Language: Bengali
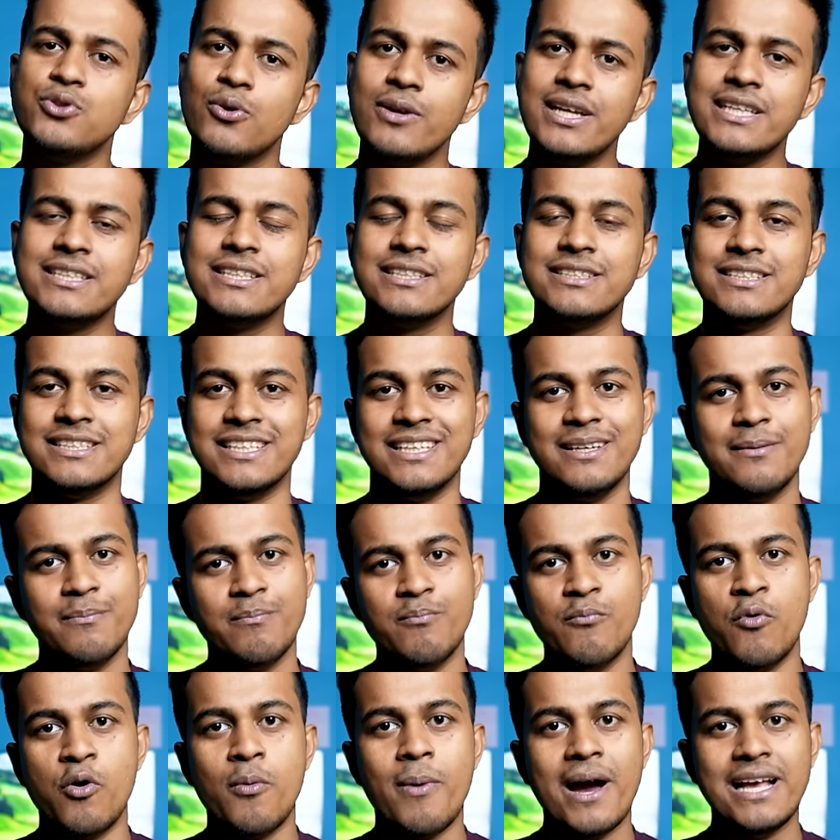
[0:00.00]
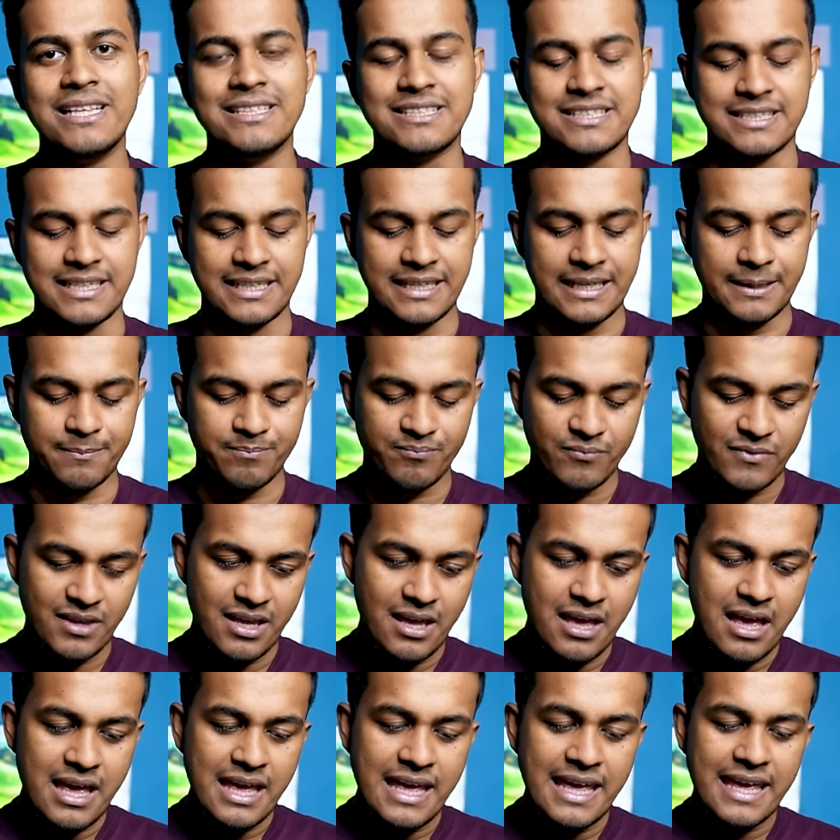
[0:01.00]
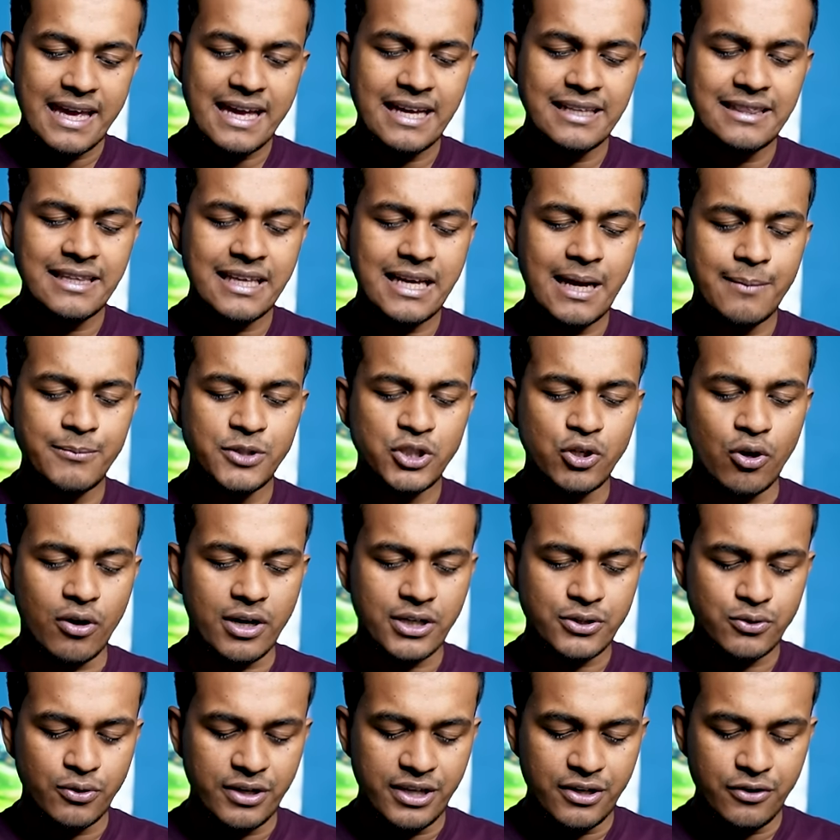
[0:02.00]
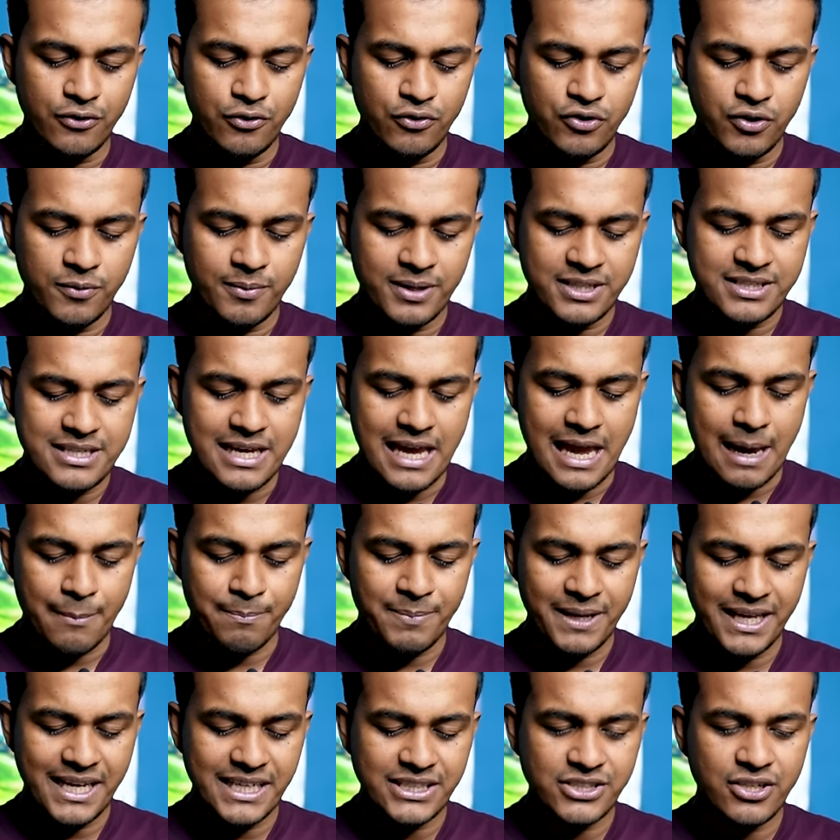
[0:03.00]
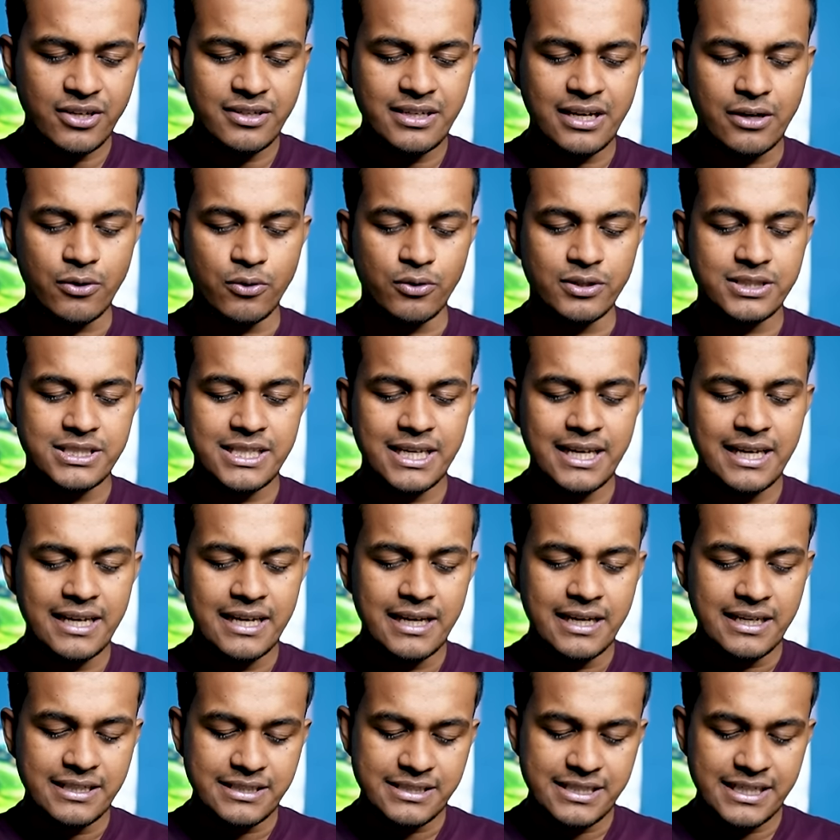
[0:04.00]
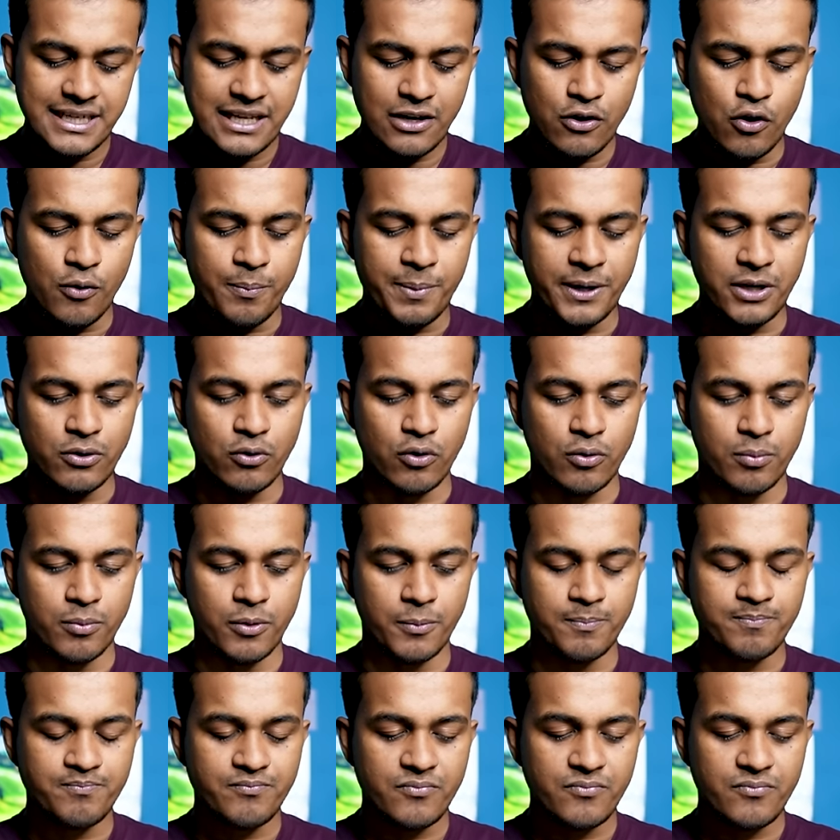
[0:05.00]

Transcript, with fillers: চলে এসেছি মোবাইল স্ক্রিনে এখান থেকে আমি সরাসরি ইউটিউবের যে অ্যাপ্লিকেশনটা রয়েছে সেটাকে ওপেন করবো